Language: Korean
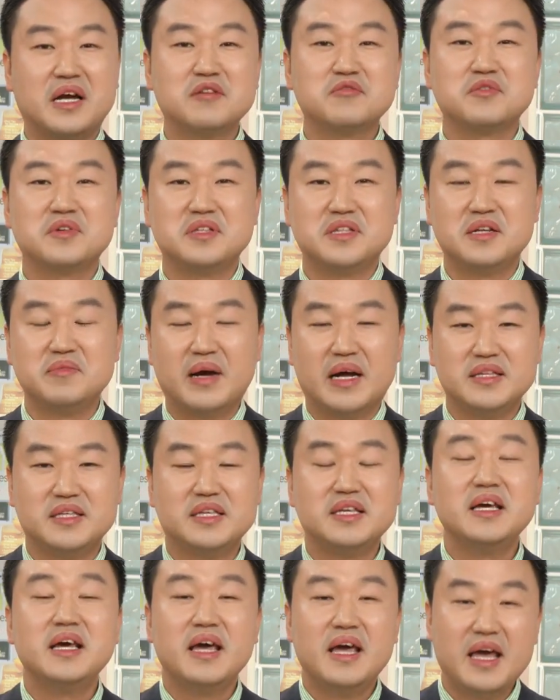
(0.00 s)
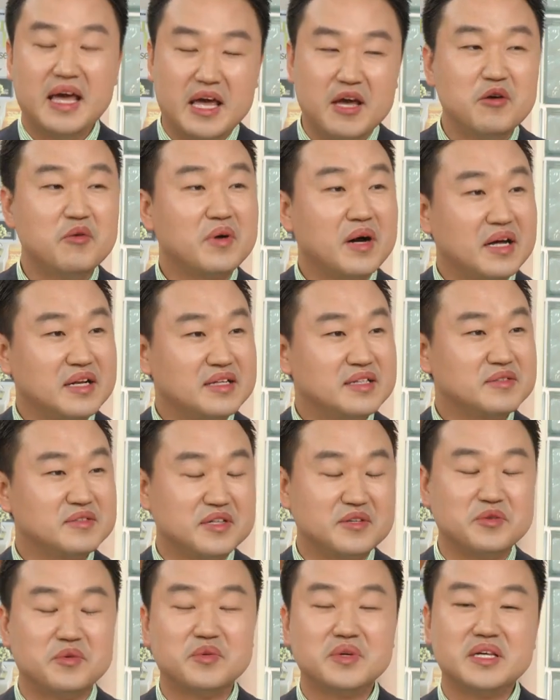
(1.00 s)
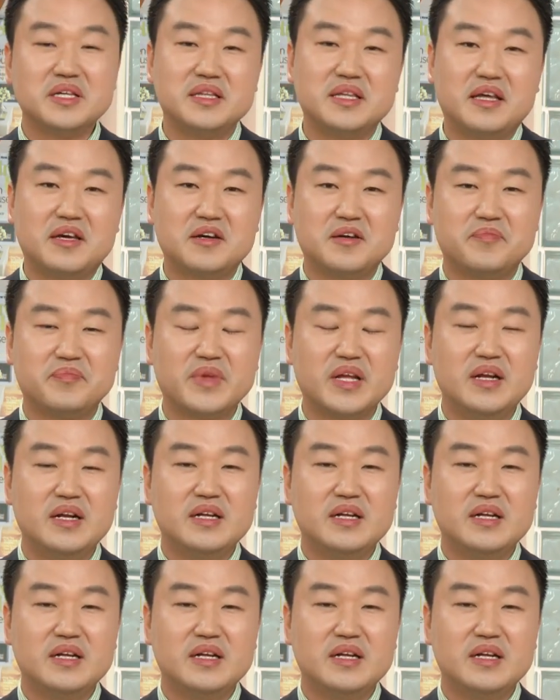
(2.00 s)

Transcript: 한국인들이 많이 애용하는 그런 용기인데요.